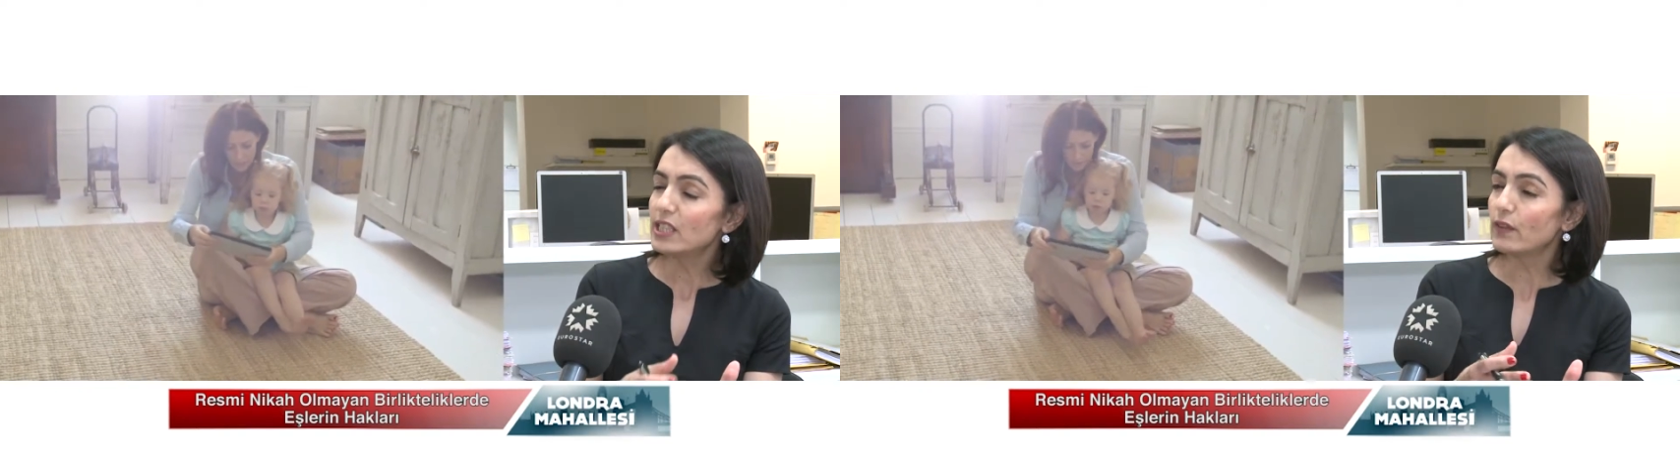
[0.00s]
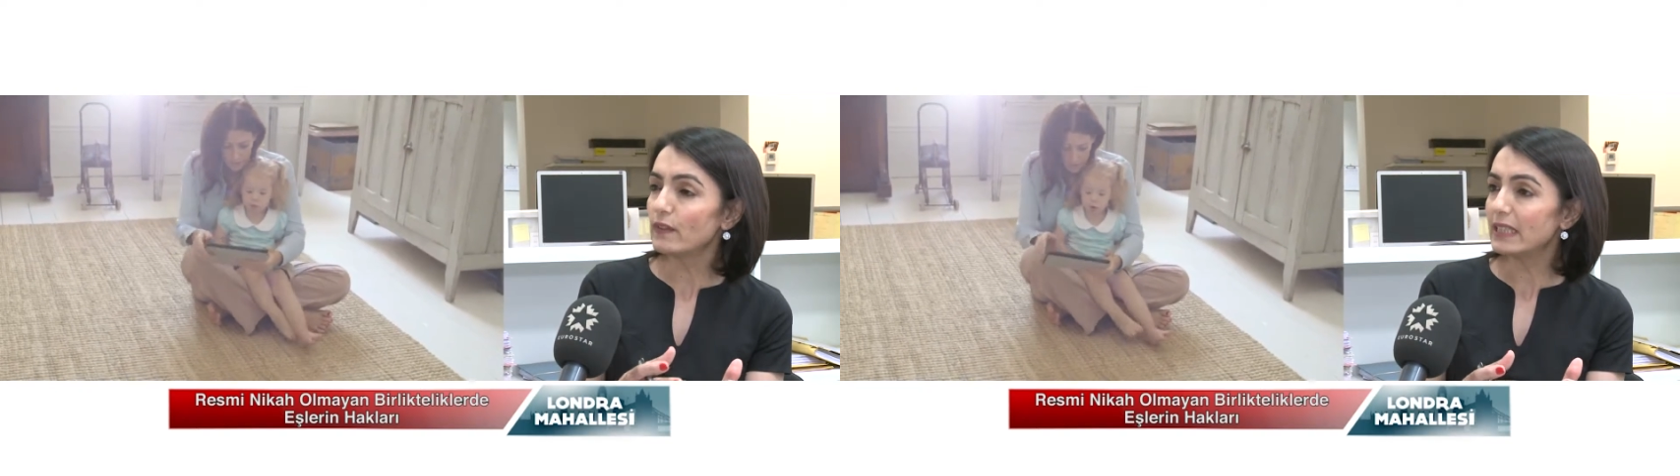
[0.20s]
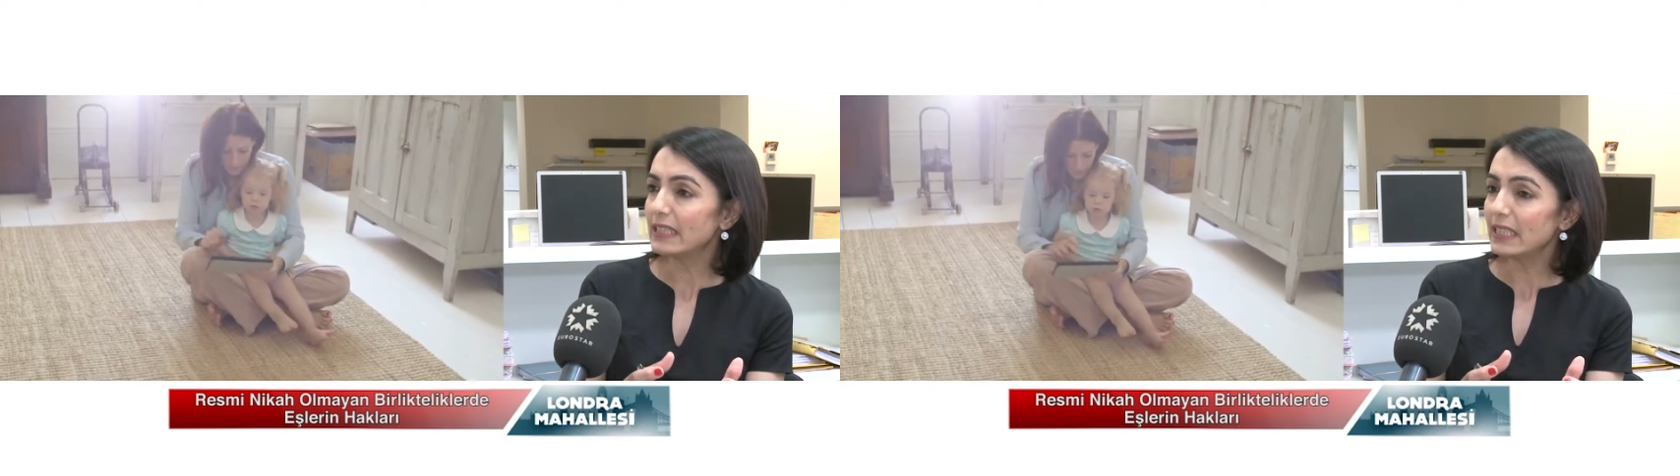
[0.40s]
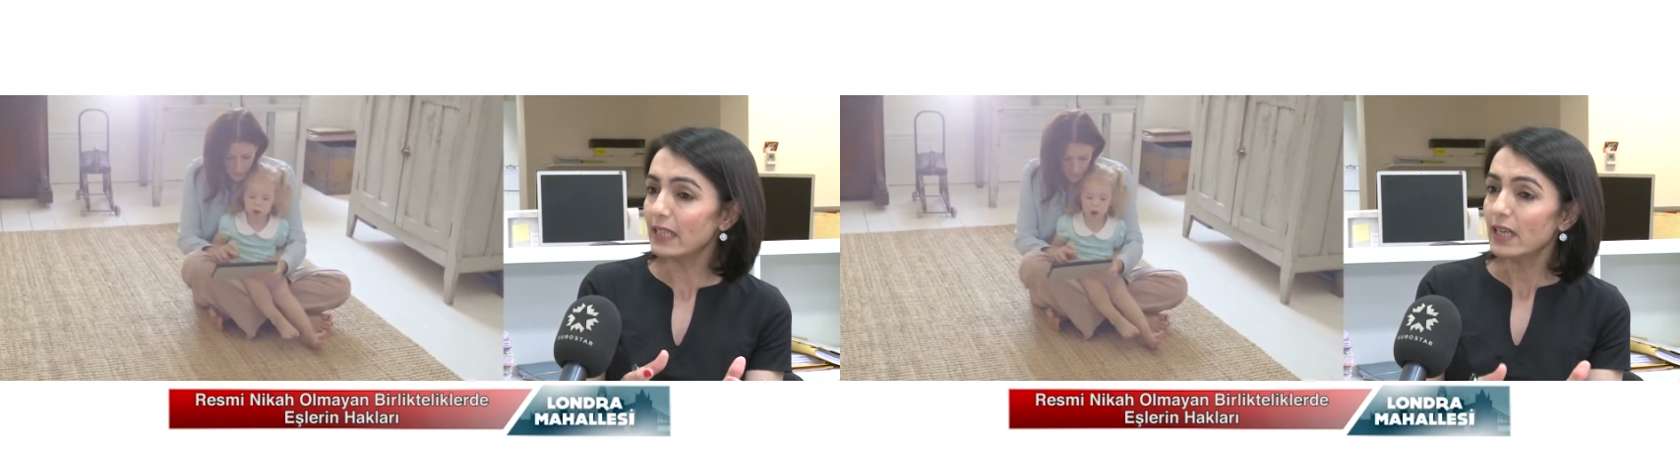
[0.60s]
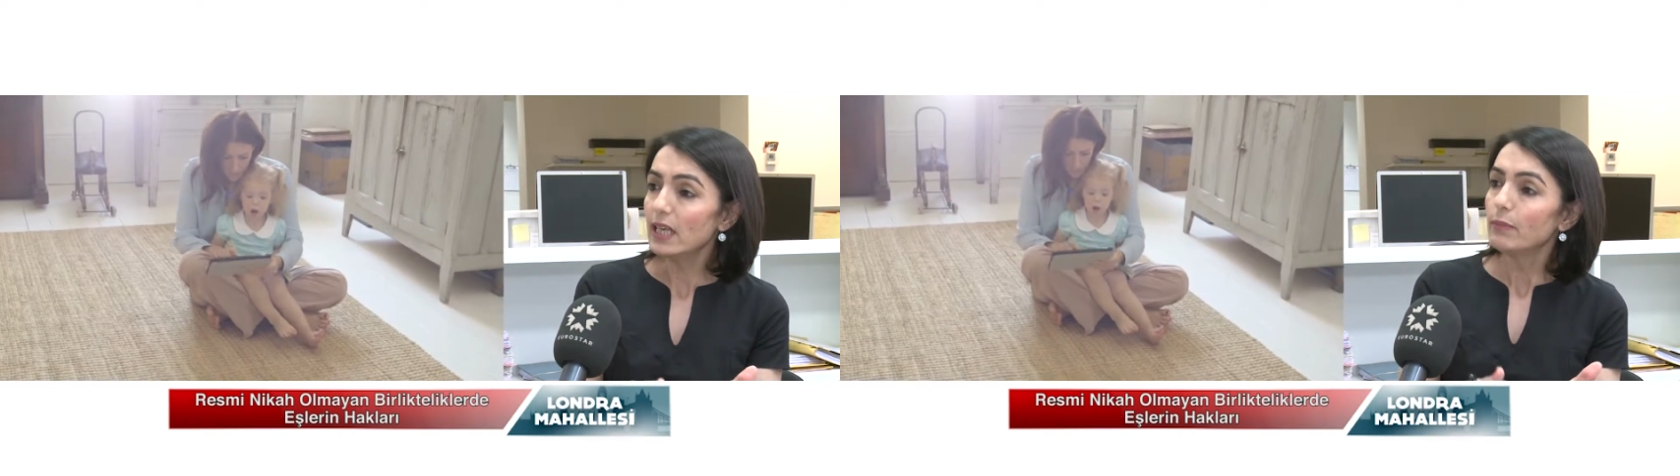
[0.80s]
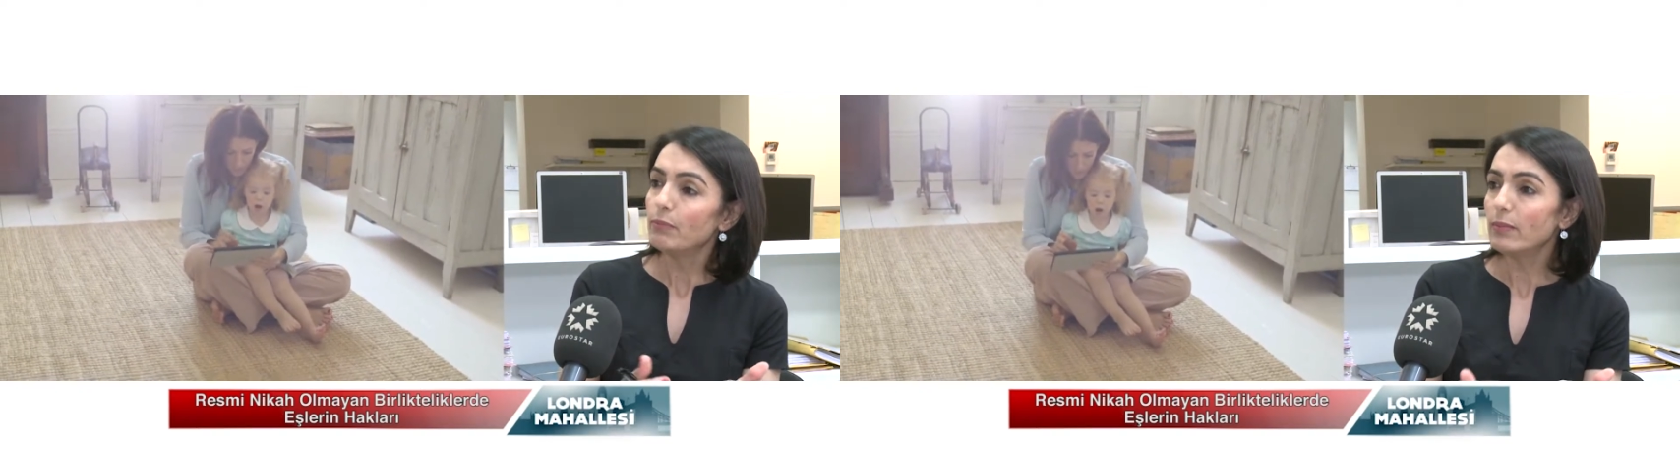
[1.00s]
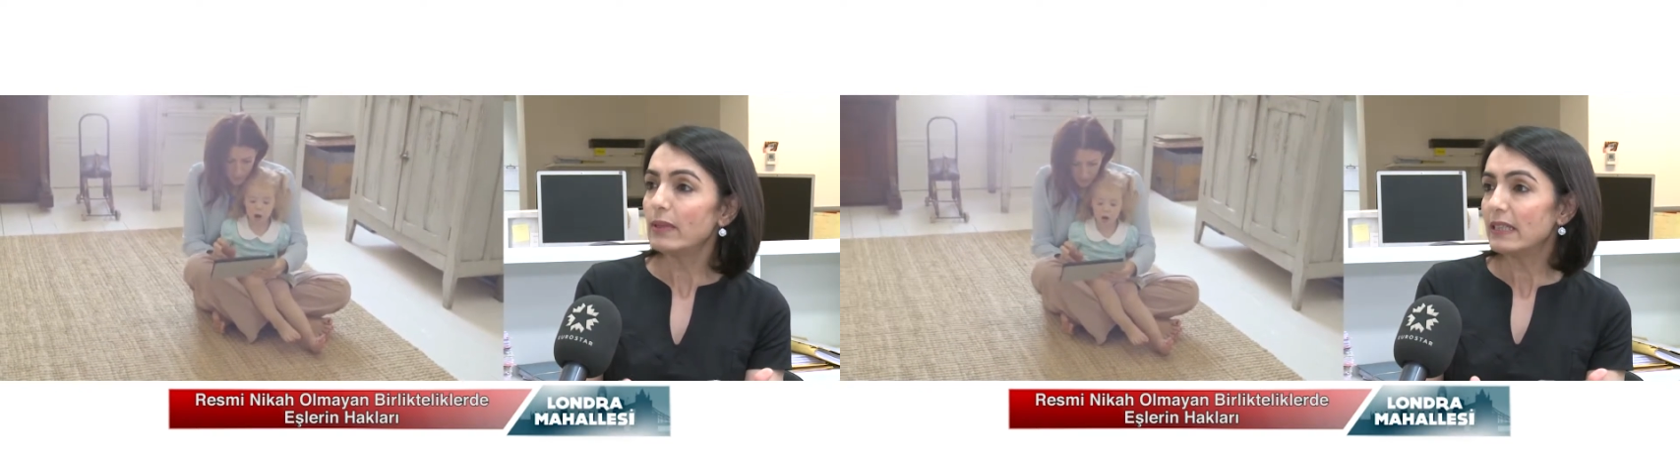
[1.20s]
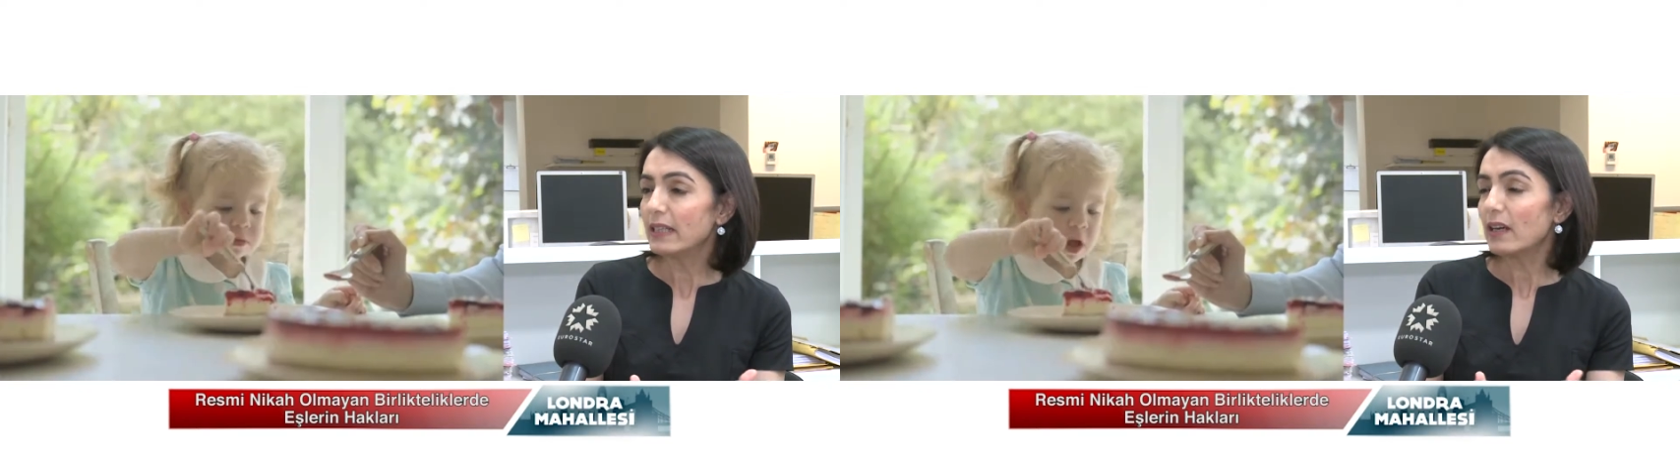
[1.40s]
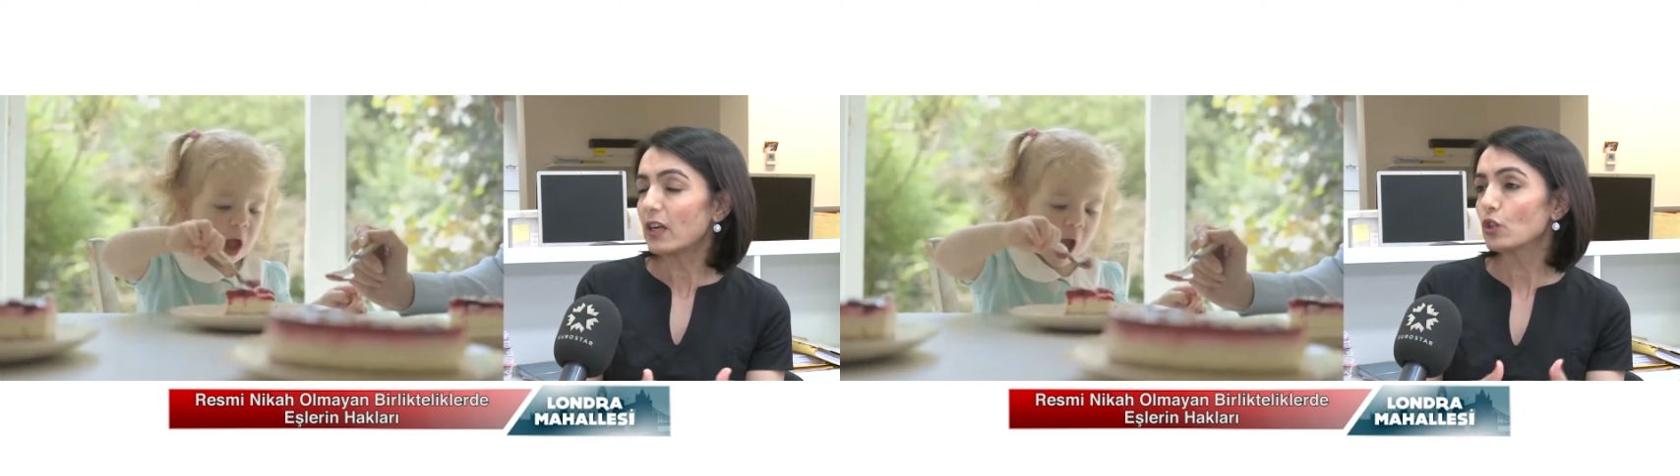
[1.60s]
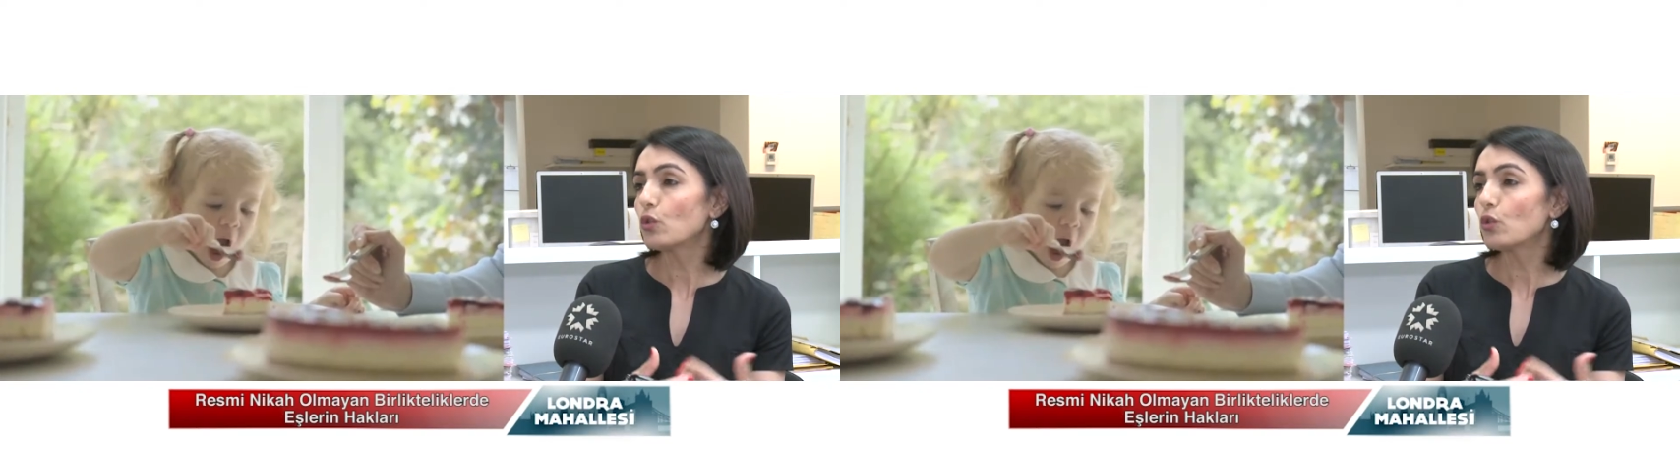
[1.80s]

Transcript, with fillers: çiftleri birbirlerine karşı